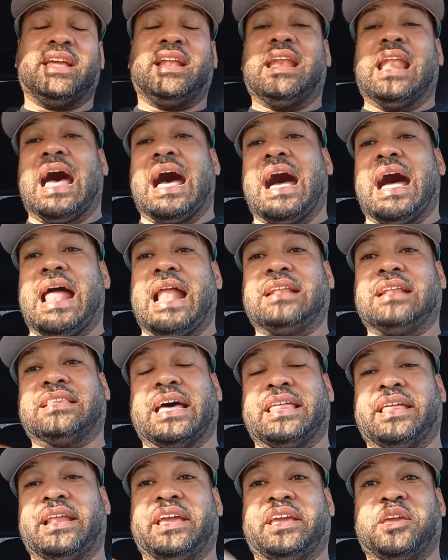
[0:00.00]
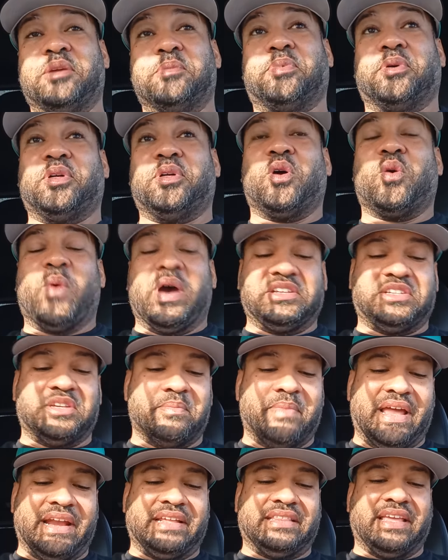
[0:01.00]
la alta del equipo de los
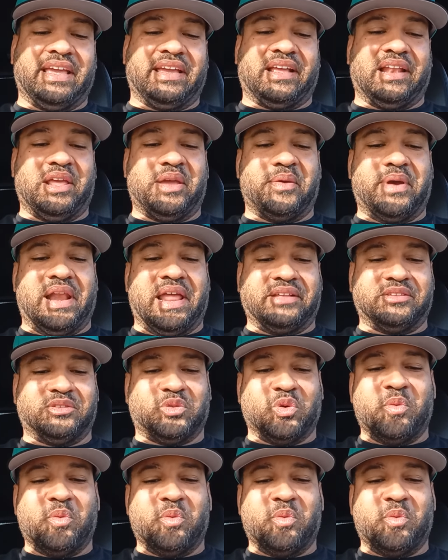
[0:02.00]
Guachimanes de Cleveland.